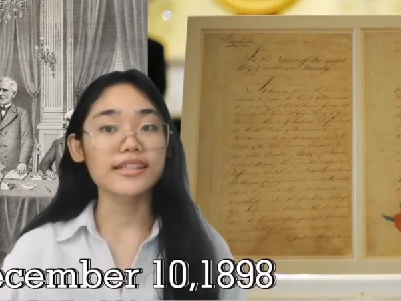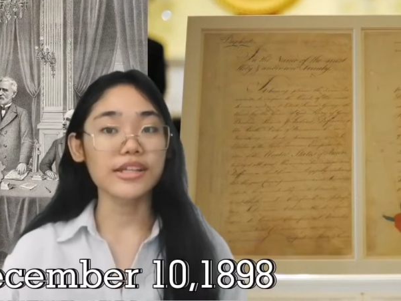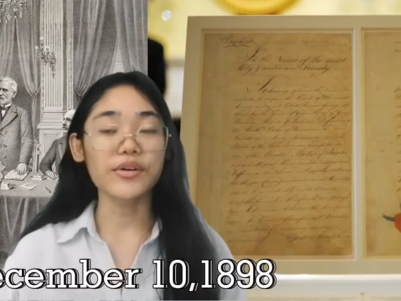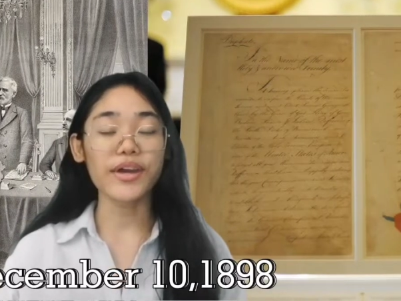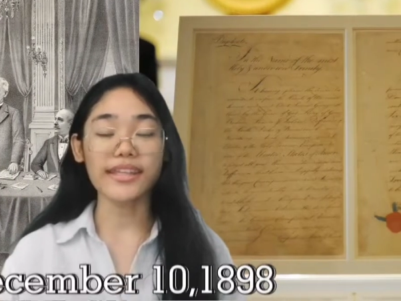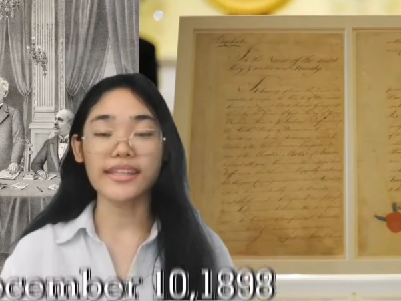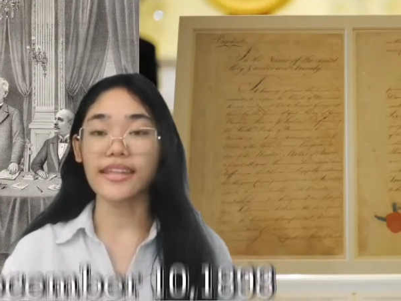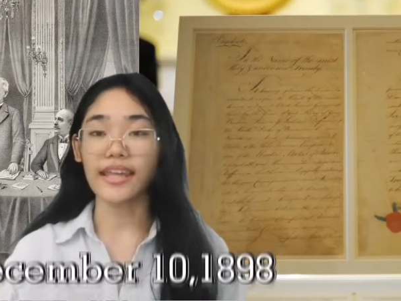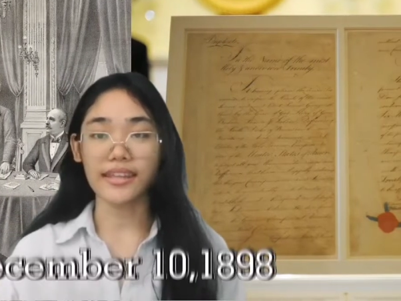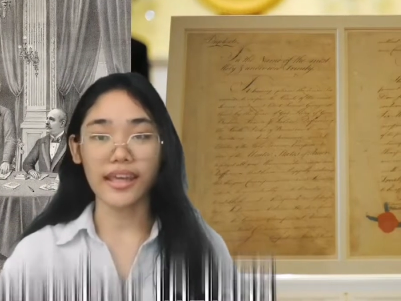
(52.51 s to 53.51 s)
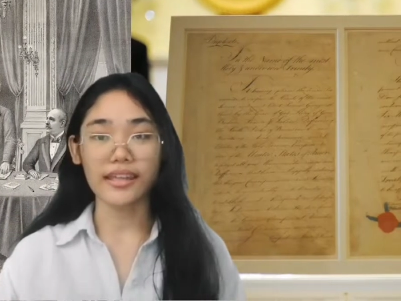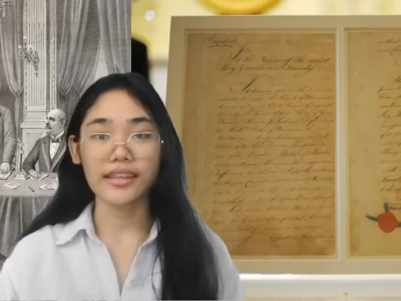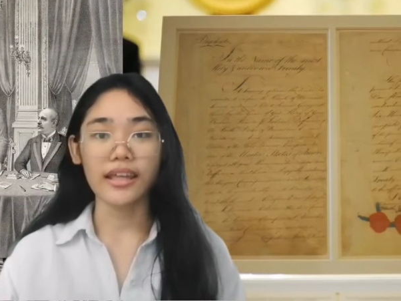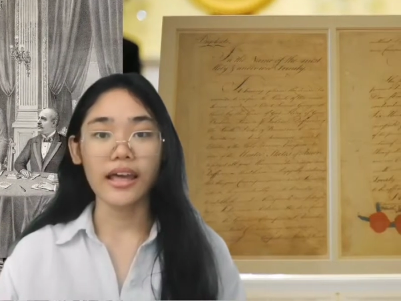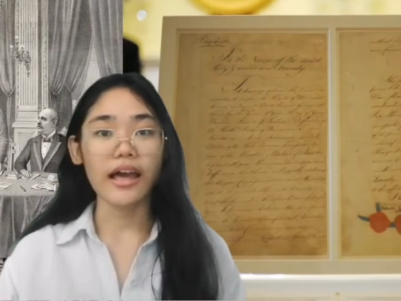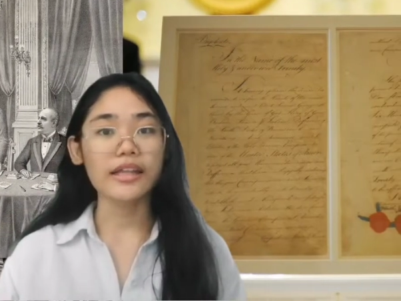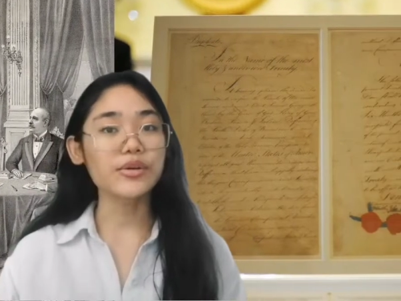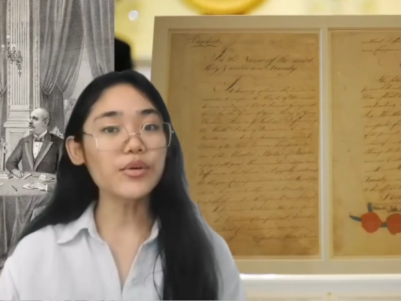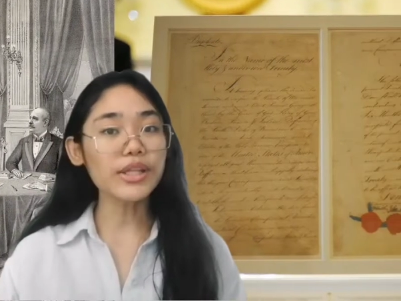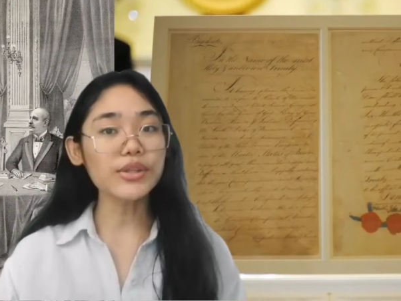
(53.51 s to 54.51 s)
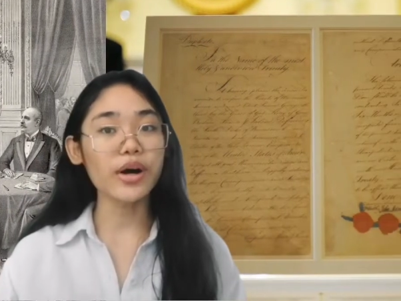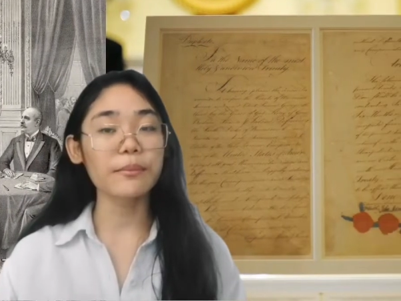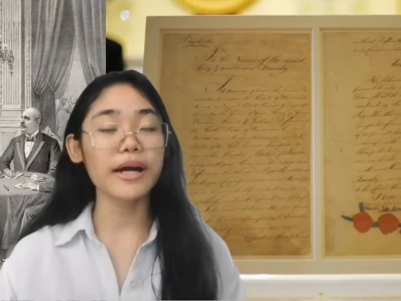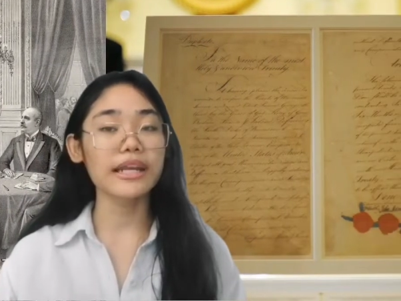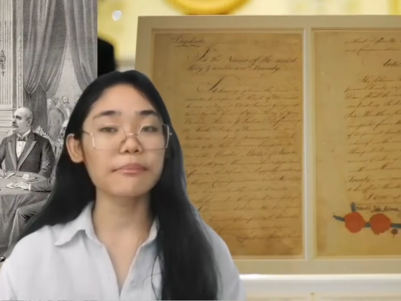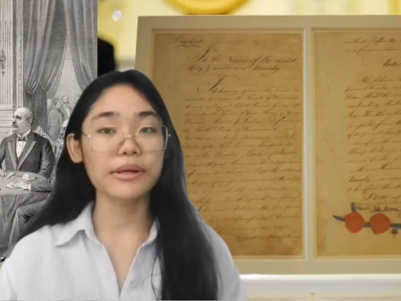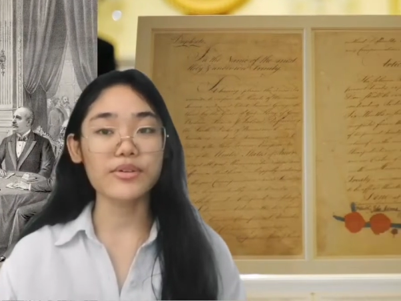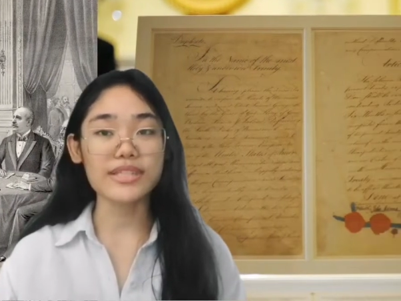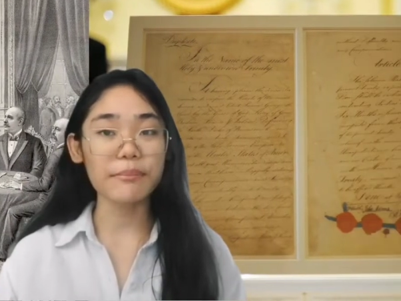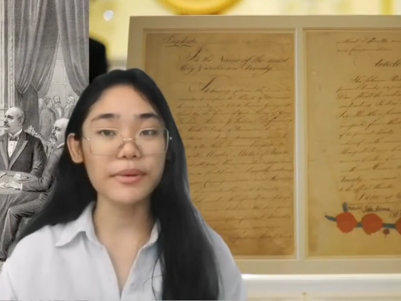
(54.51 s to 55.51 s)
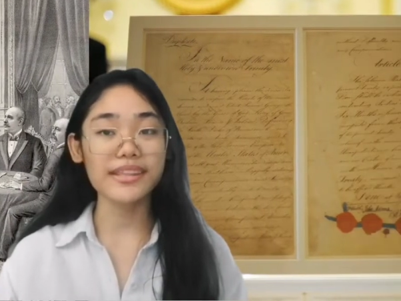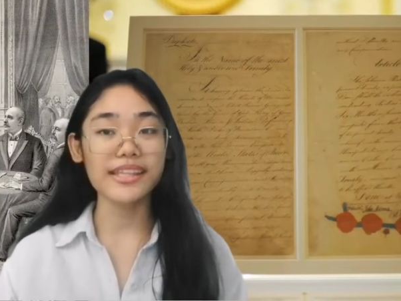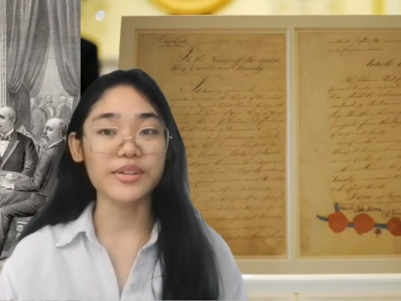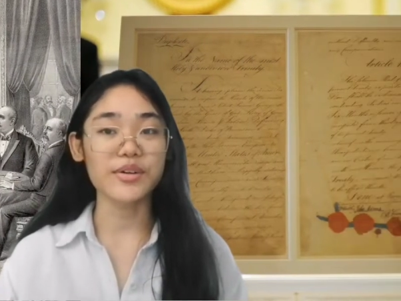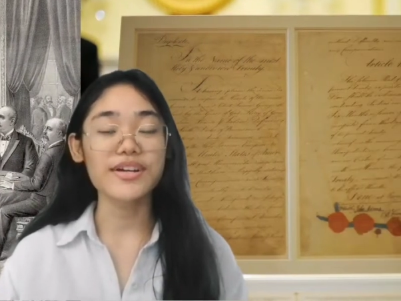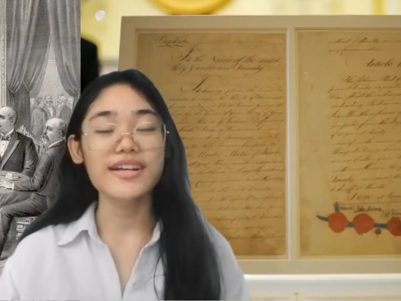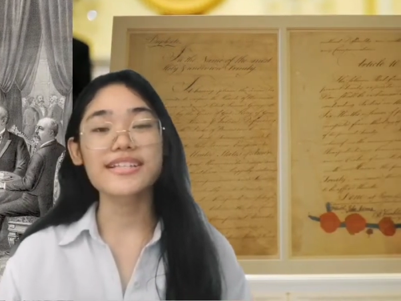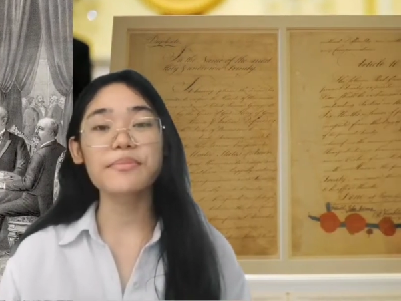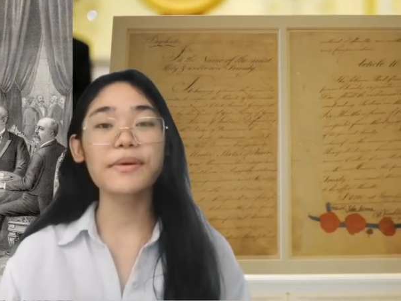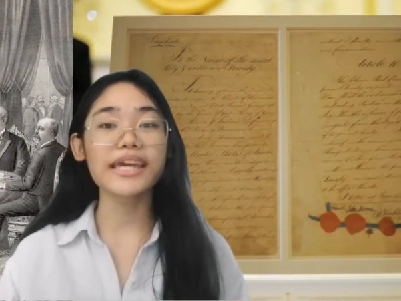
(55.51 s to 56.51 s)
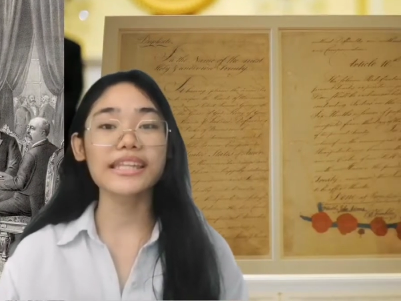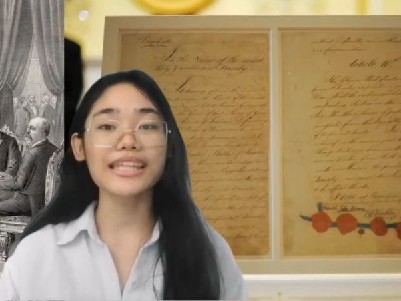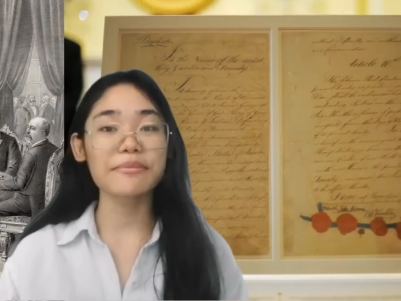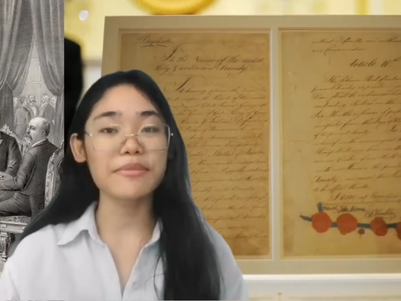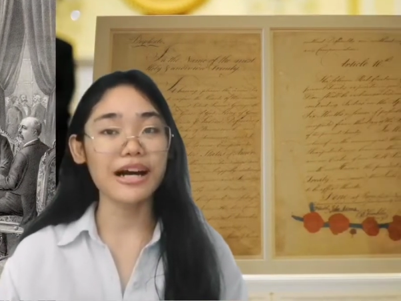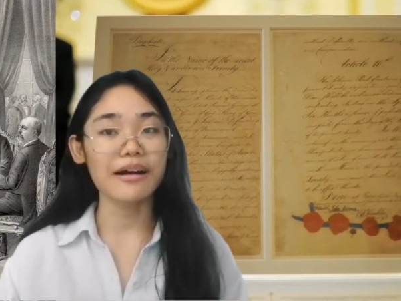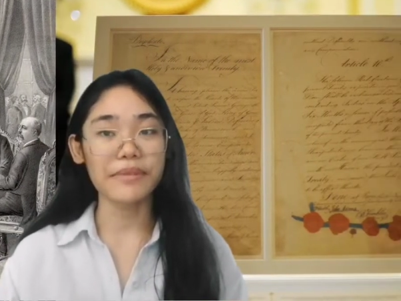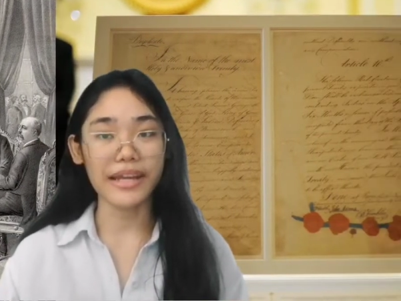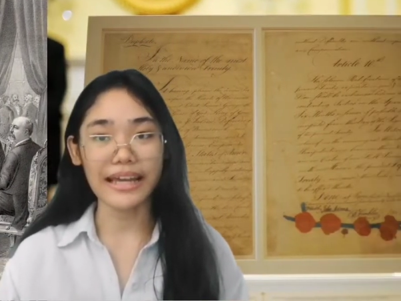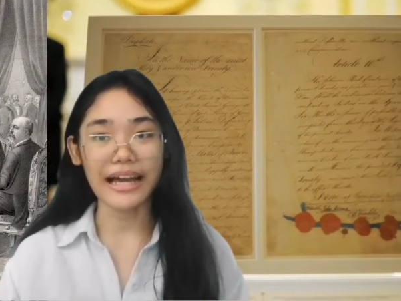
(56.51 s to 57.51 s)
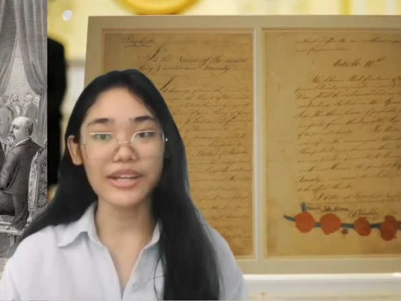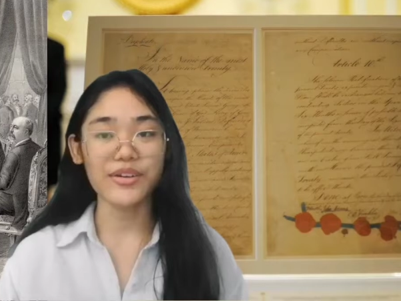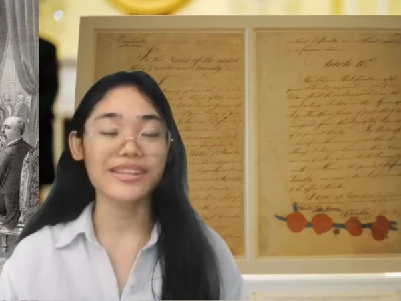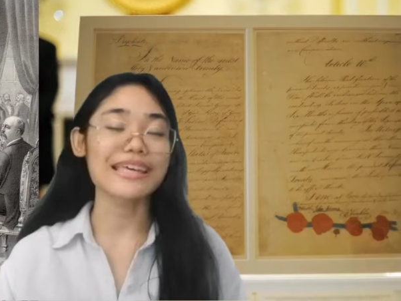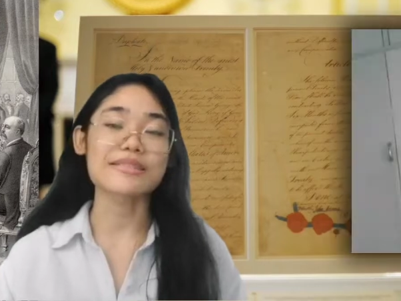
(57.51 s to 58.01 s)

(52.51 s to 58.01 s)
taong 1898 at kung ano ang mga napag-usapan dito sa pagitan ng mga Amerikano at